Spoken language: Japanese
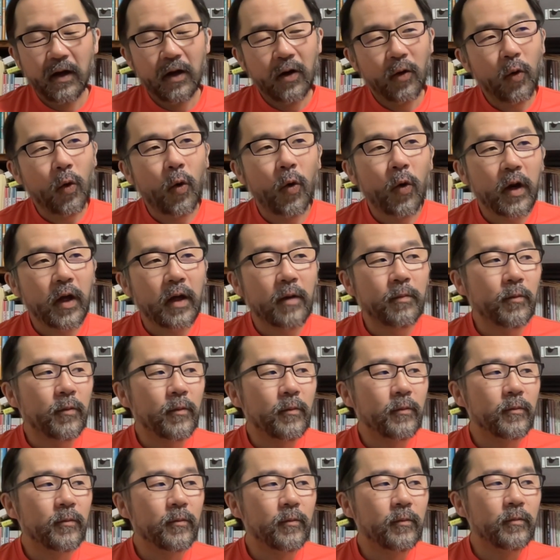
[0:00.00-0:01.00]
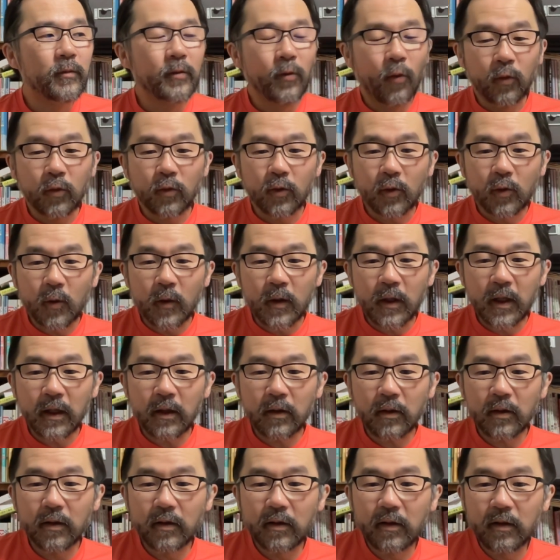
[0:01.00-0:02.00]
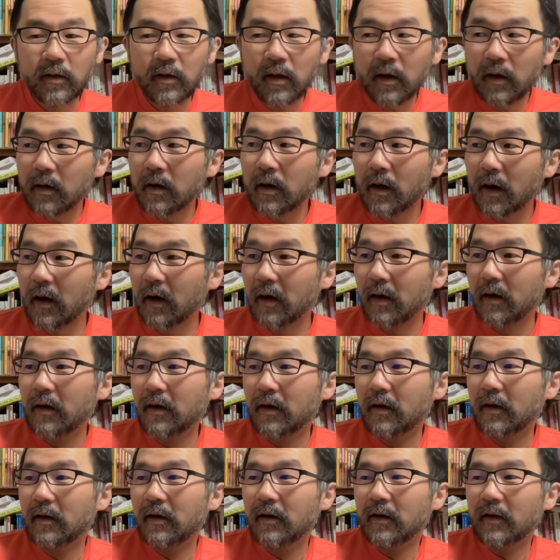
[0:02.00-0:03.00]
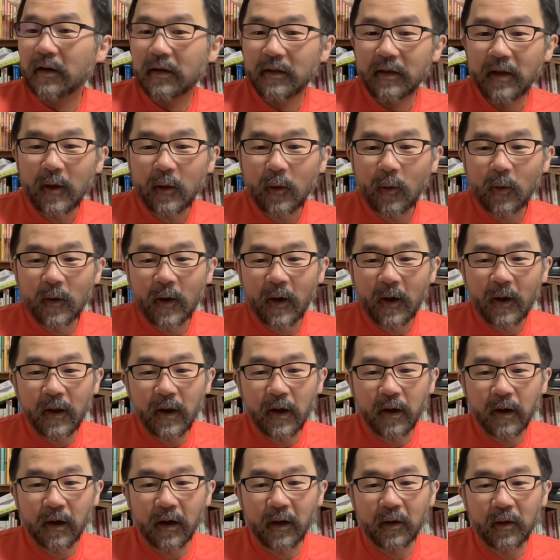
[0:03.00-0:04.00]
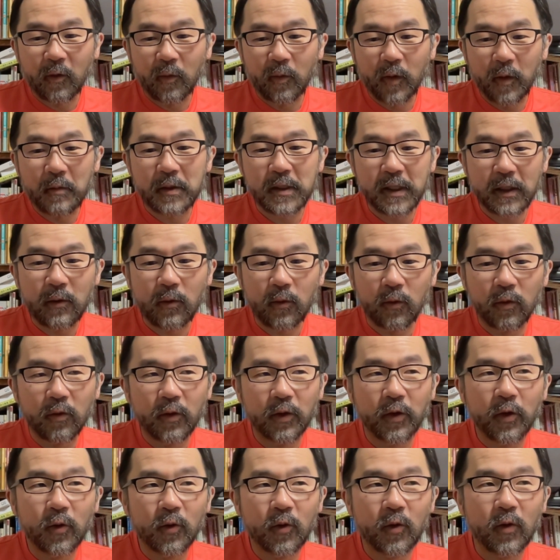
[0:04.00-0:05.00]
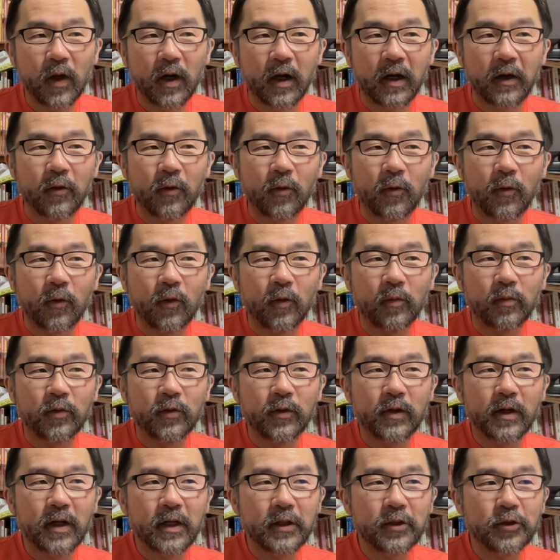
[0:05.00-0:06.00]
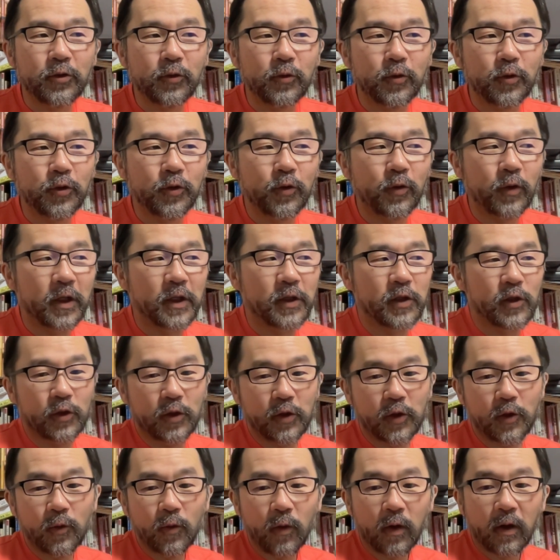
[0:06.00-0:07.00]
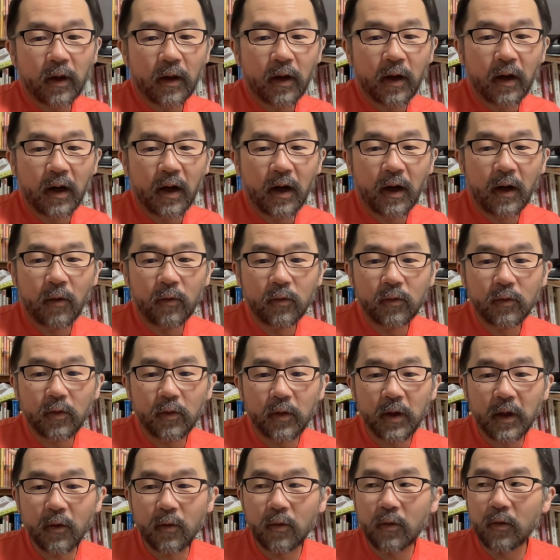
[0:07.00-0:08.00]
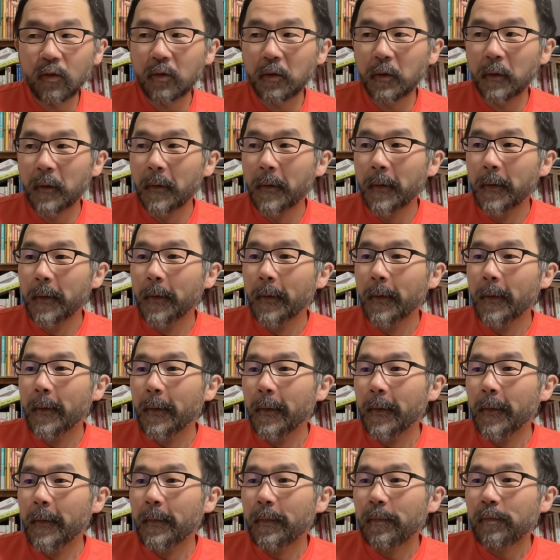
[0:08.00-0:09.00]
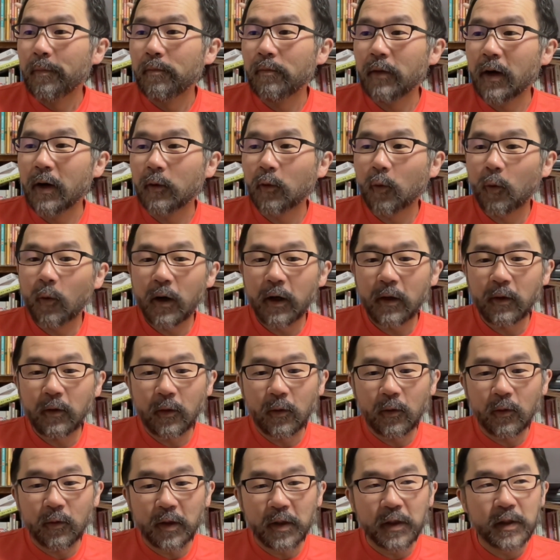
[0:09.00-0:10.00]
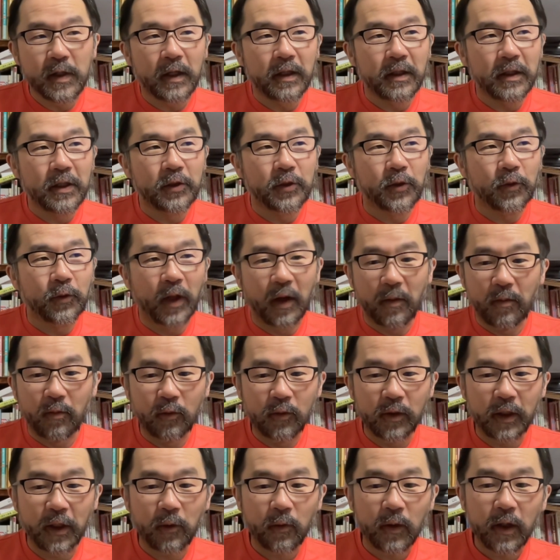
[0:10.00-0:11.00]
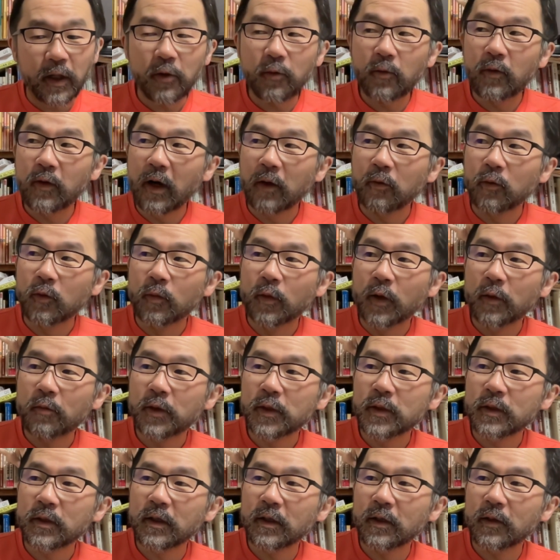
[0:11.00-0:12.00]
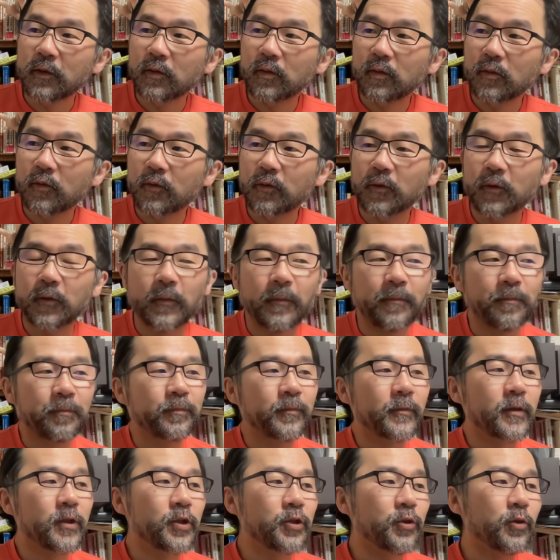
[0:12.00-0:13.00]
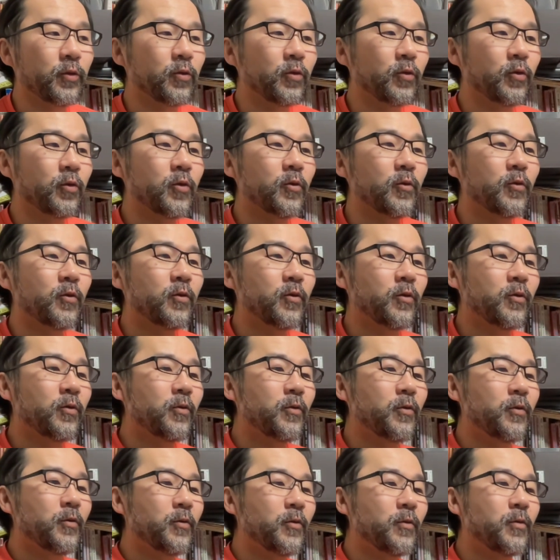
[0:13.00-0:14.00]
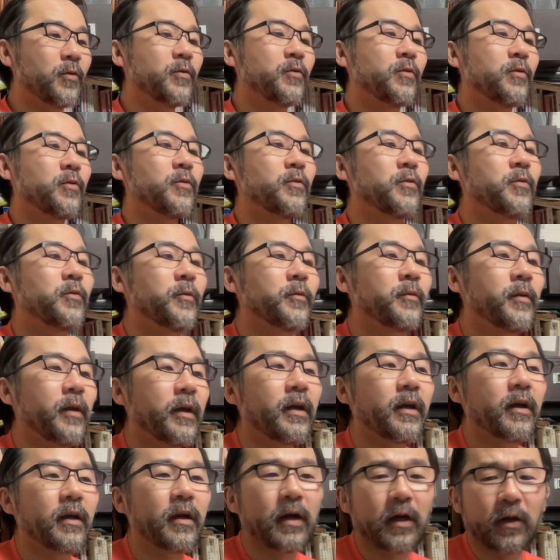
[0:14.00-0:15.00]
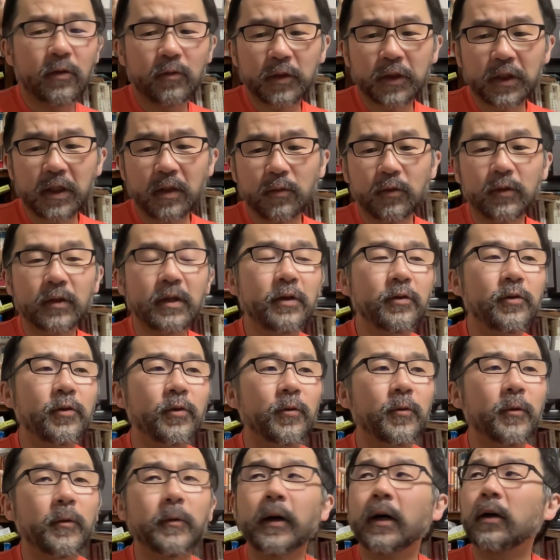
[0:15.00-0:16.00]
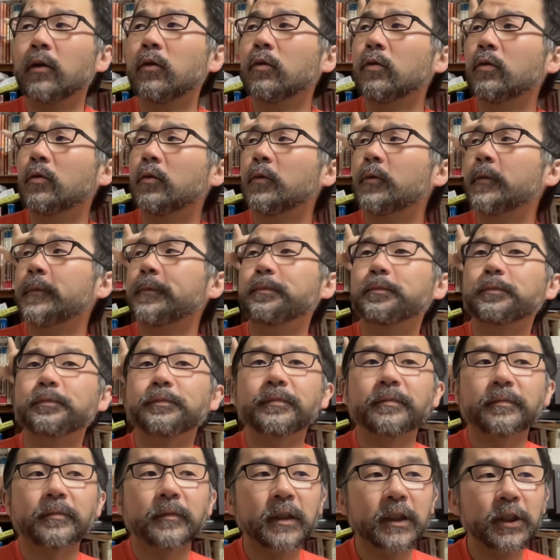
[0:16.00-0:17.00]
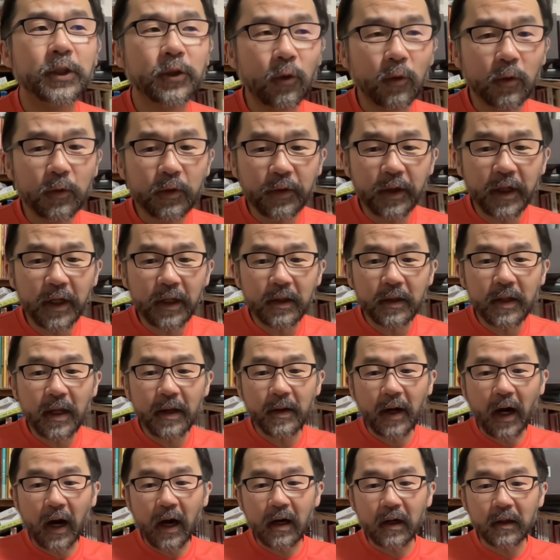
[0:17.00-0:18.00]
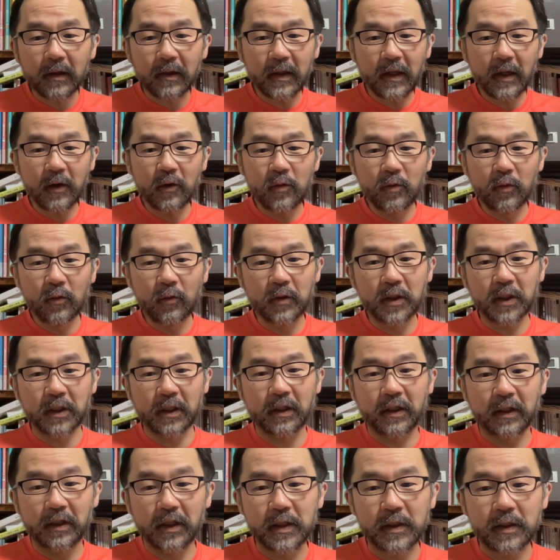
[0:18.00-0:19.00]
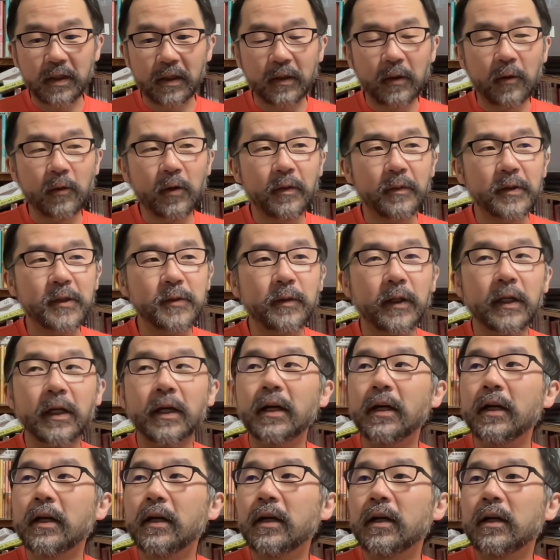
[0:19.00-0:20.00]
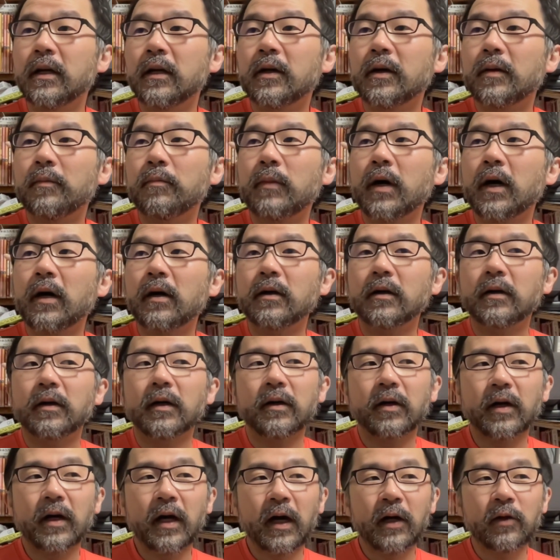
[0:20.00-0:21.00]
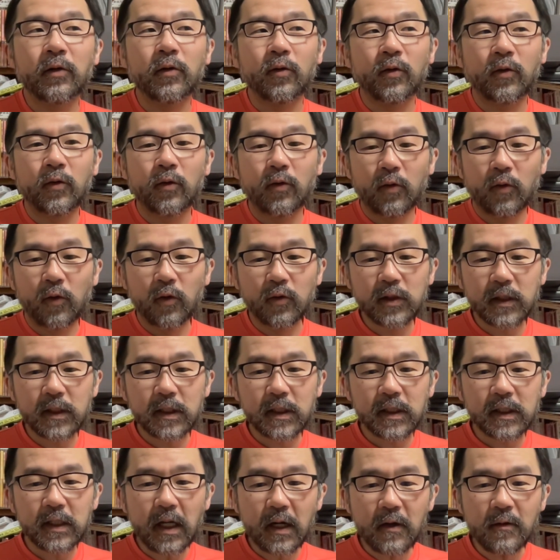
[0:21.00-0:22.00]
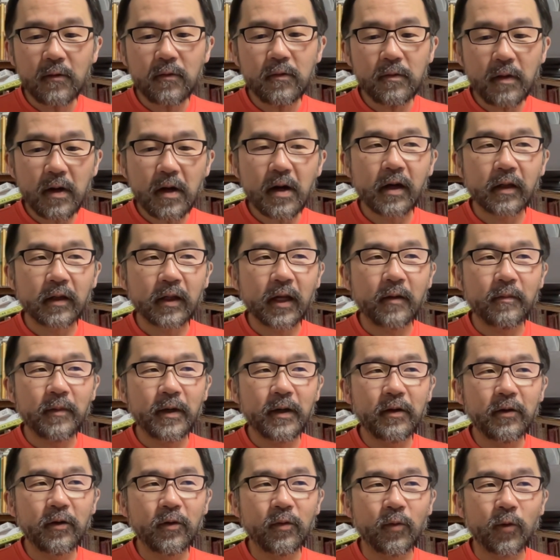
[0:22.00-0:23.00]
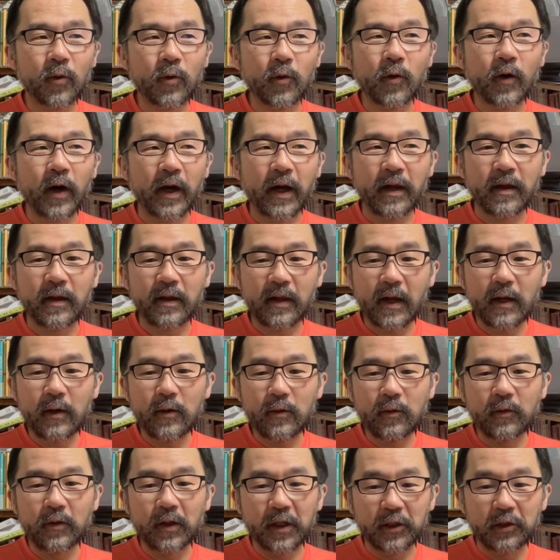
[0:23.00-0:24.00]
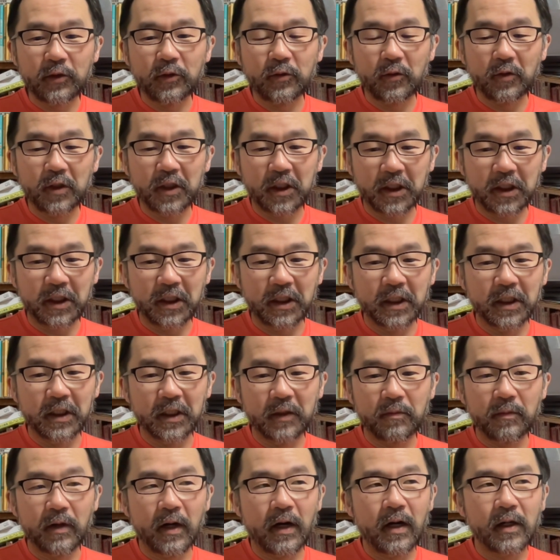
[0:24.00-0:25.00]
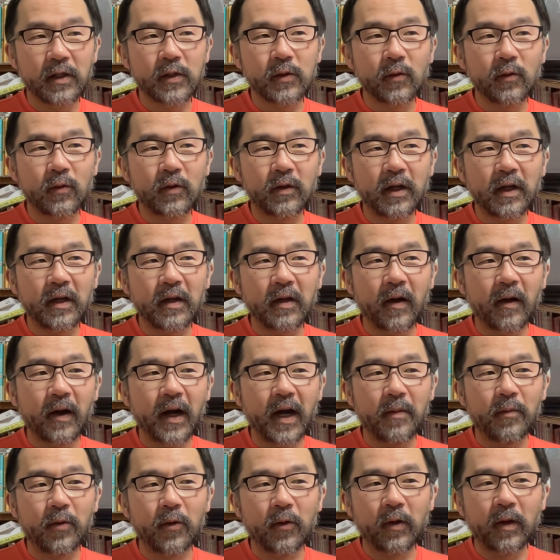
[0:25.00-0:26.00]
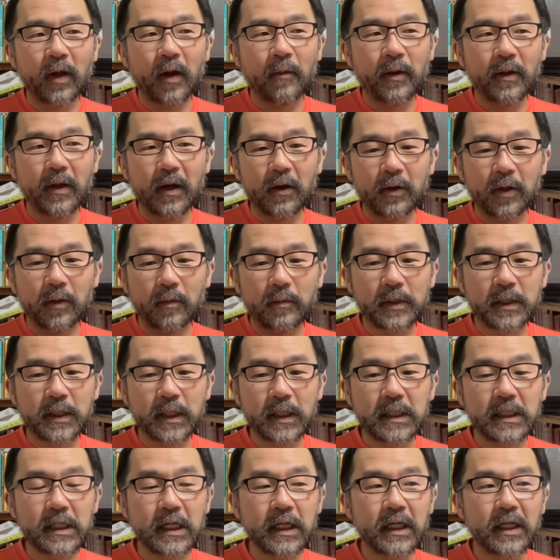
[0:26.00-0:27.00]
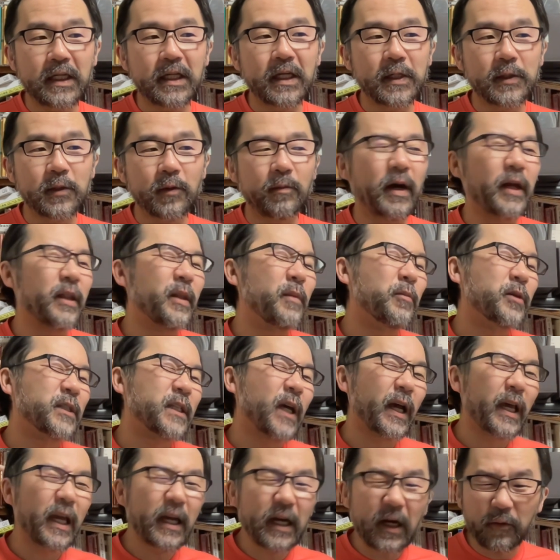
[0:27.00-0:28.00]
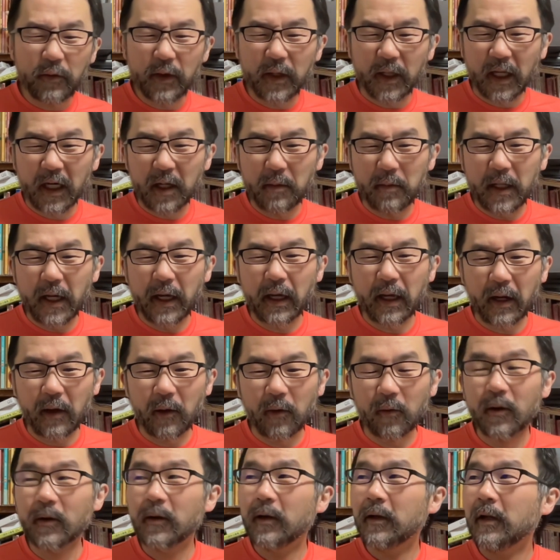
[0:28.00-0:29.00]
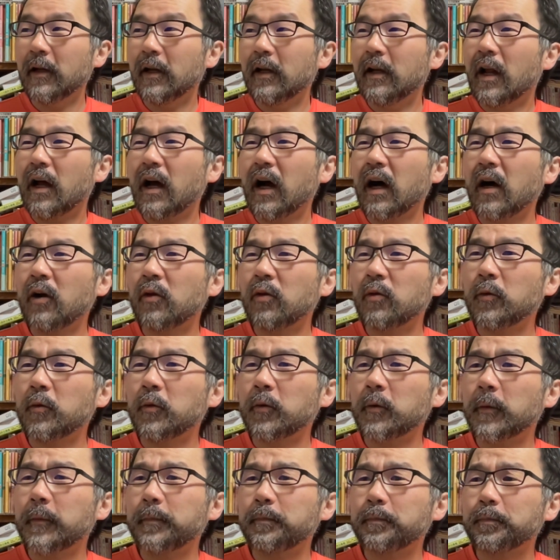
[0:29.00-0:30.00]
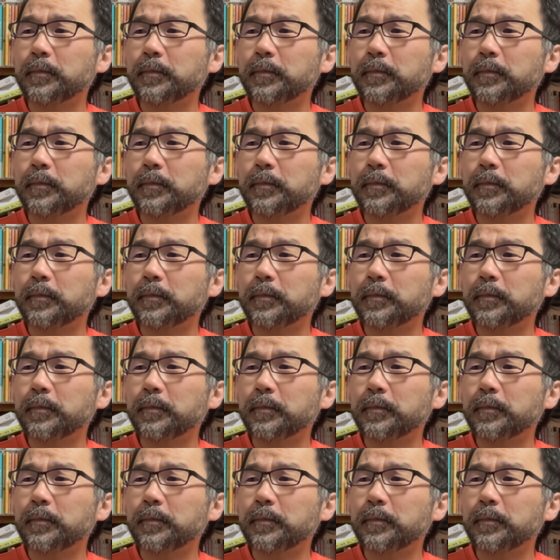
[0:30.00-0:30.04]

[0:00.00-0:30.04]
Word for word: これ、本当になんか、なんとかならないかなって思いませんこの世の中のこの物価上昇率っていうのかな。本当にこう、まあトラックの2024年問題とかね、いろいろあると思いますけれども、ちょっと、ね、あの、しかも、なんていうのあの、食費って上がっていくものじゃないですか。例えば、つまり、まあ、あの、おっさんは食べるものが減ってくるでしょうし、まあ、そんなに高いもの食べなくても全然いいんですよ。まあ、でも酒が増えたら意味ないけれど。あの、